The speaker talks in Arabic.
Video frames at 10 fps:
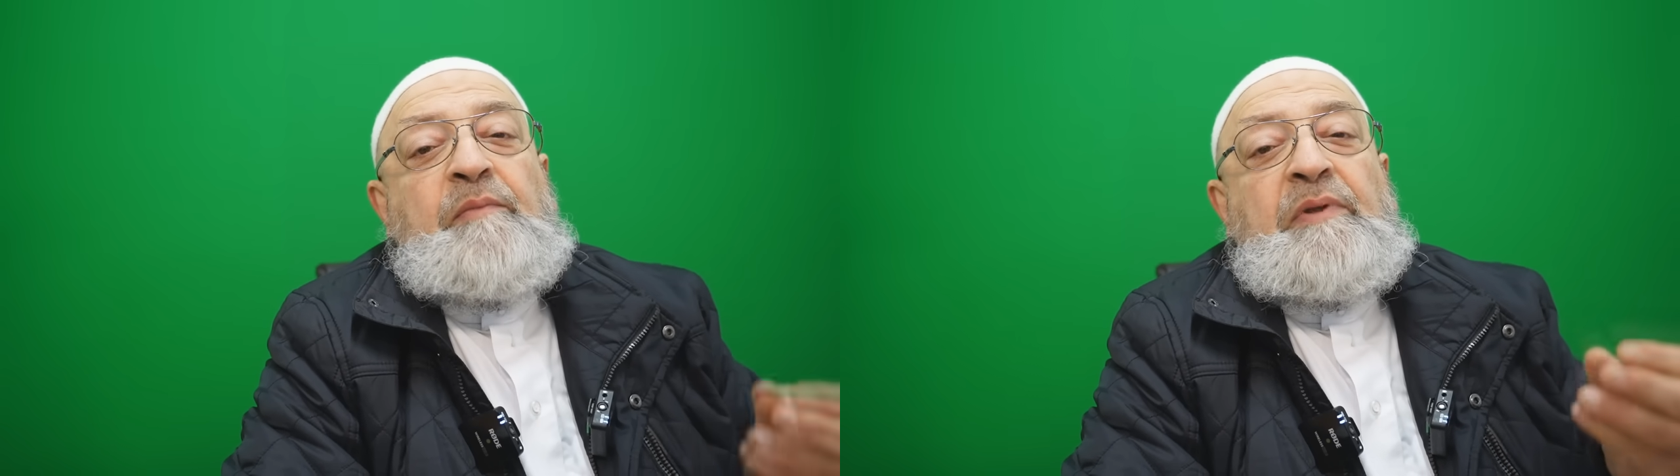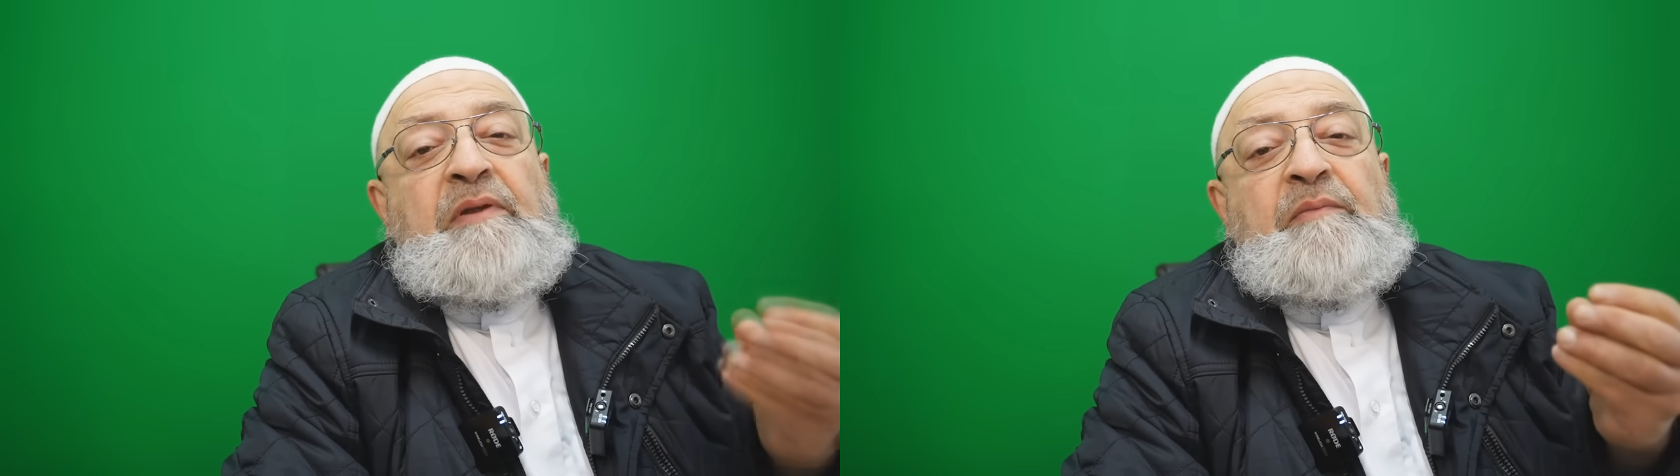
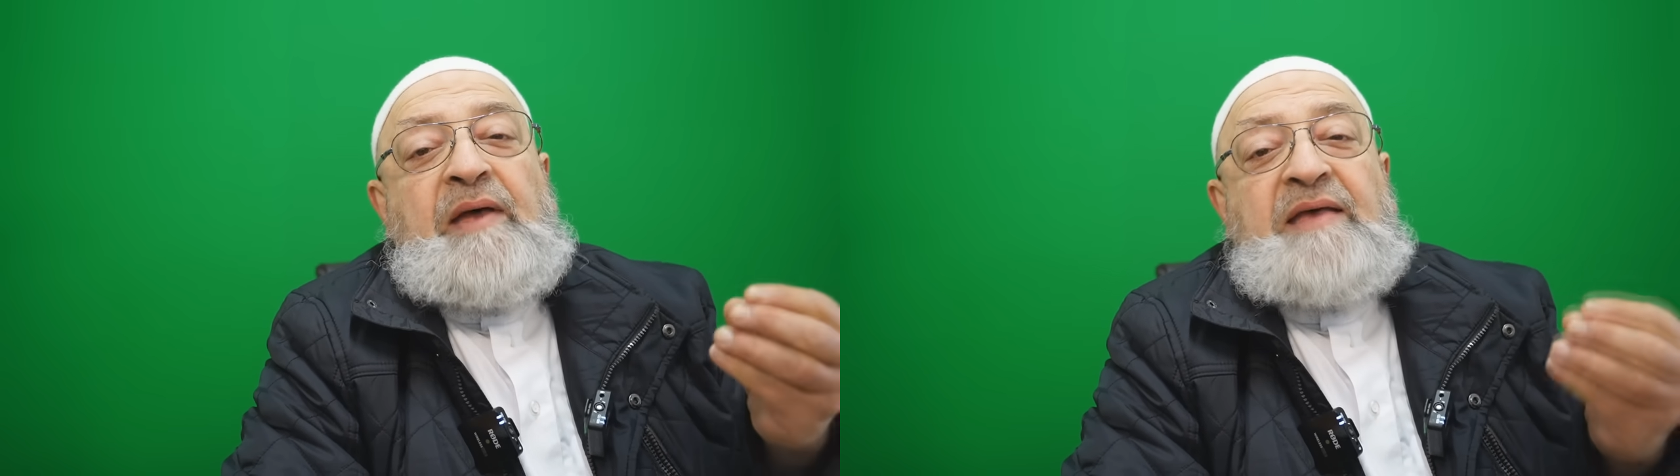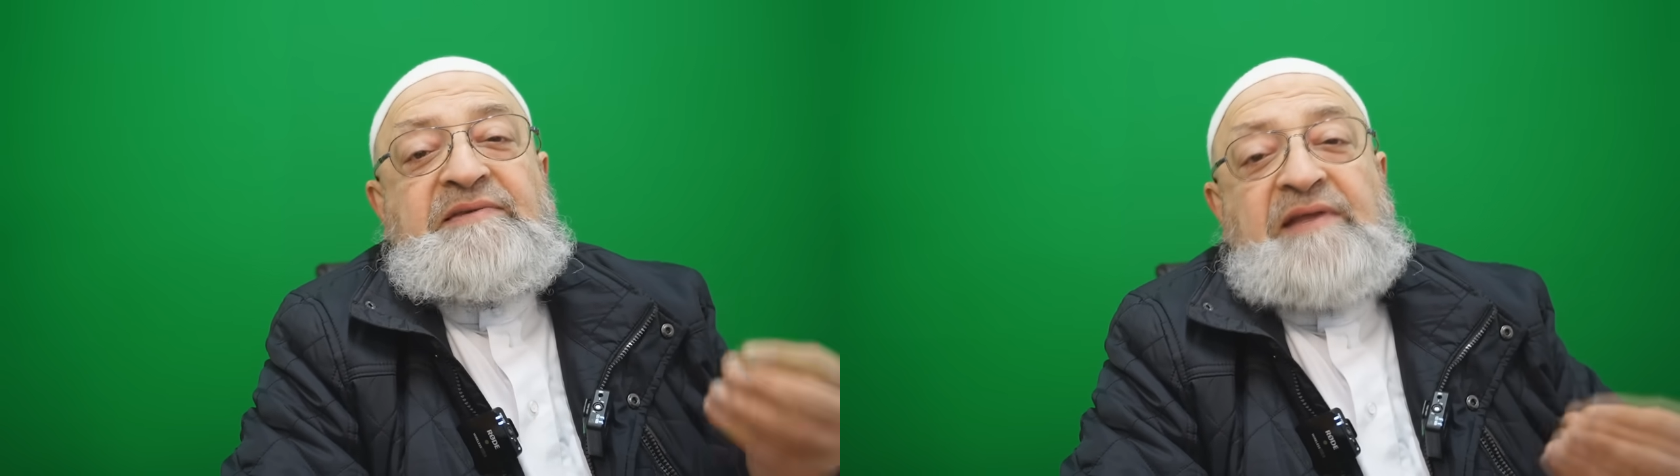
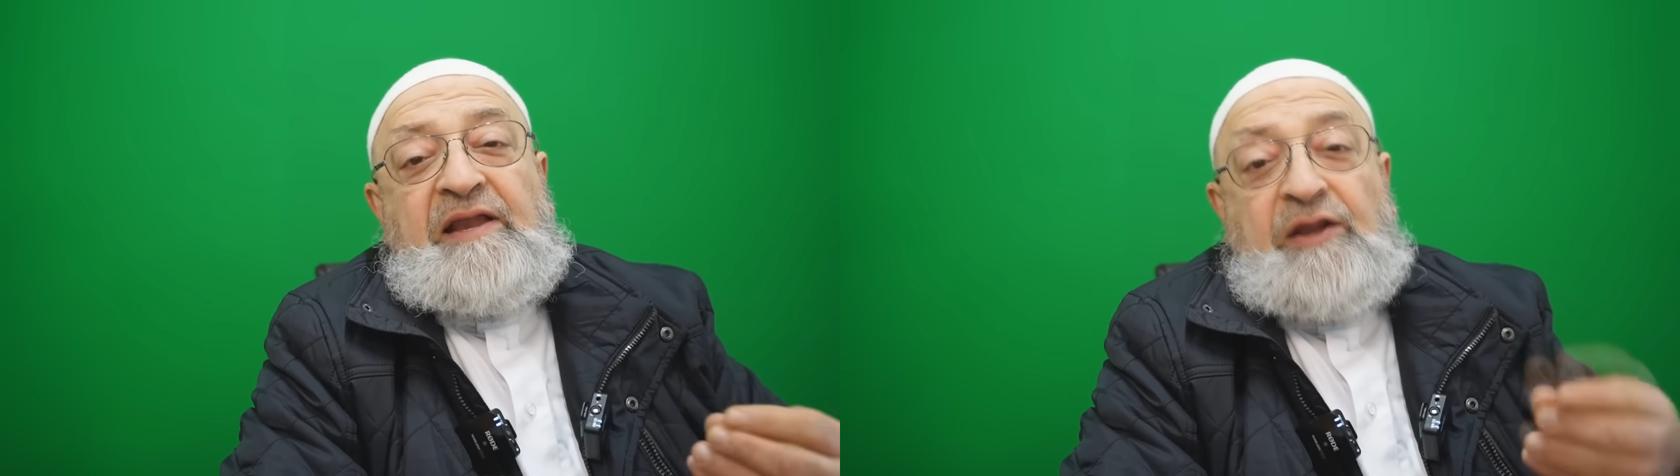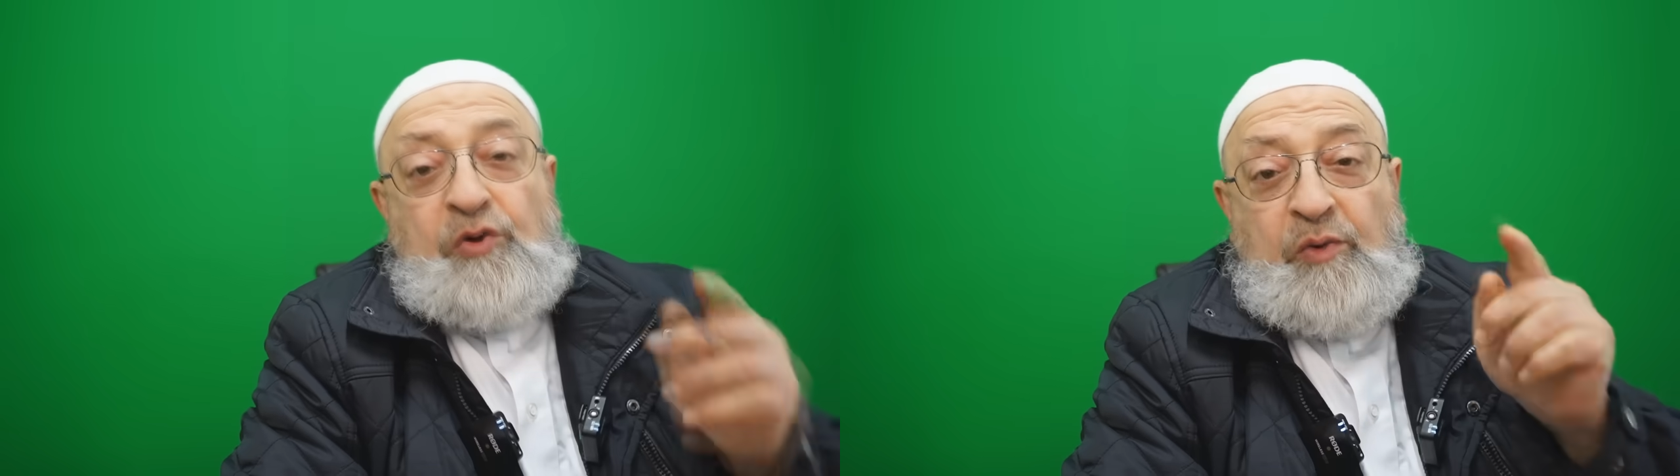
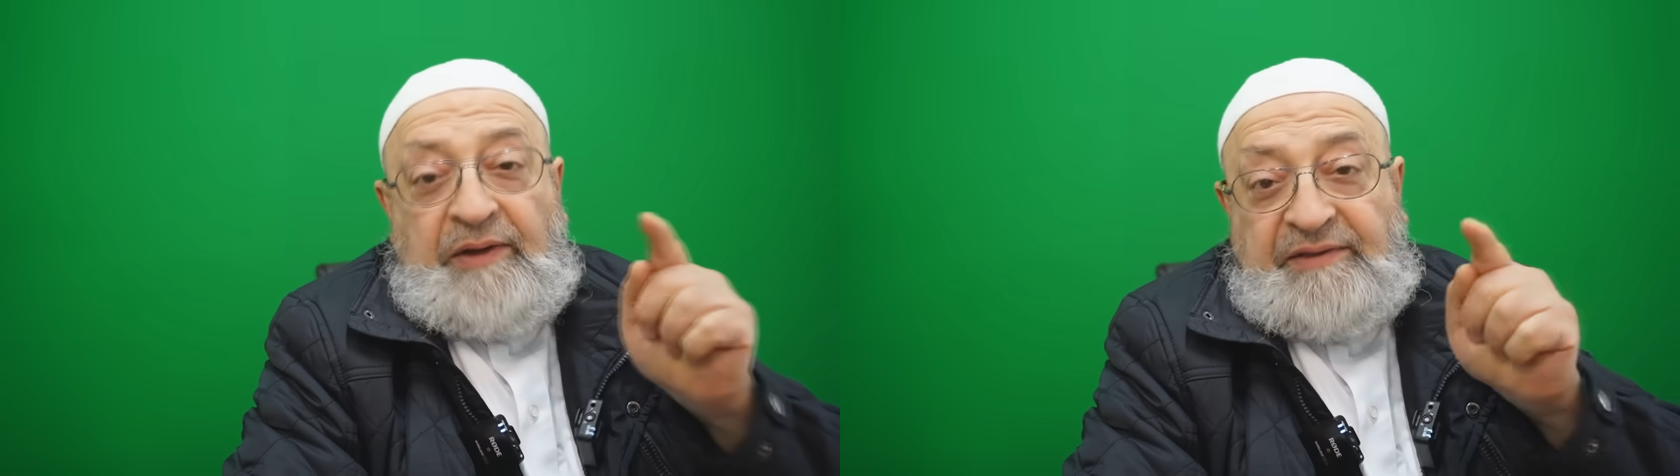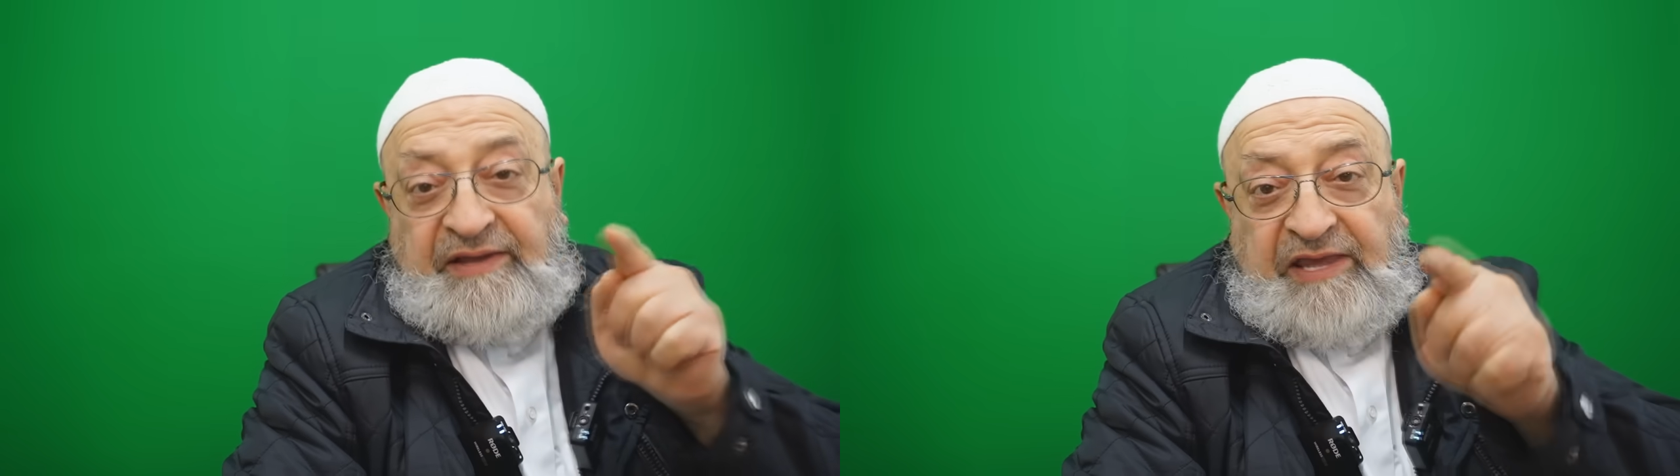بالمازري اللي هو
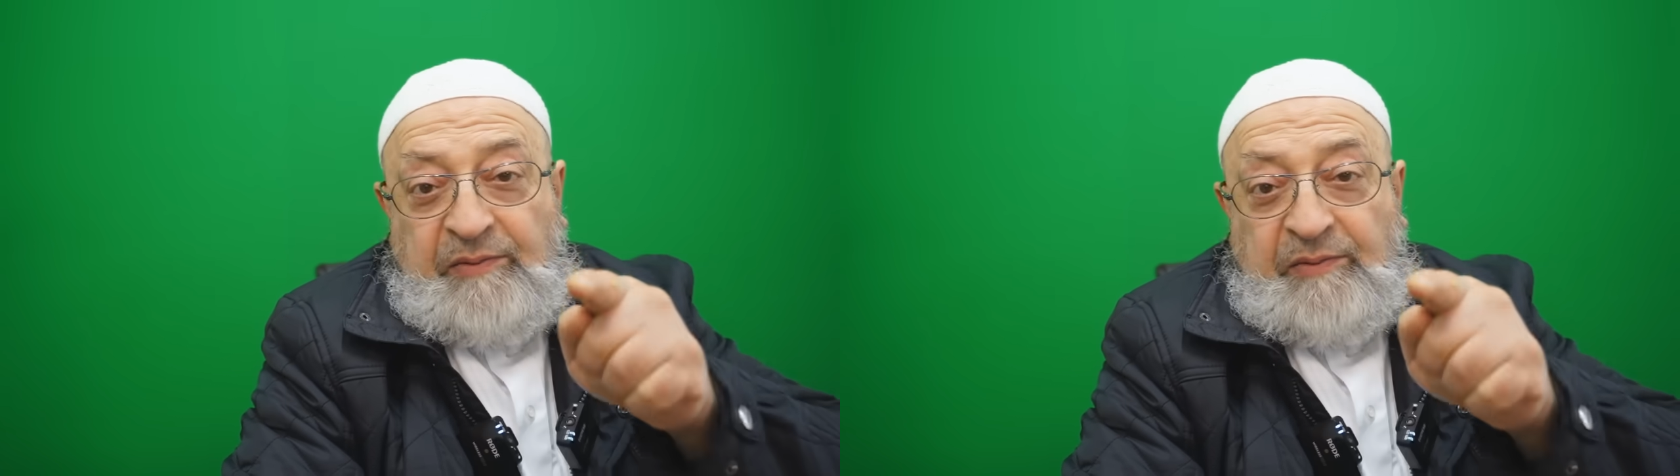عندك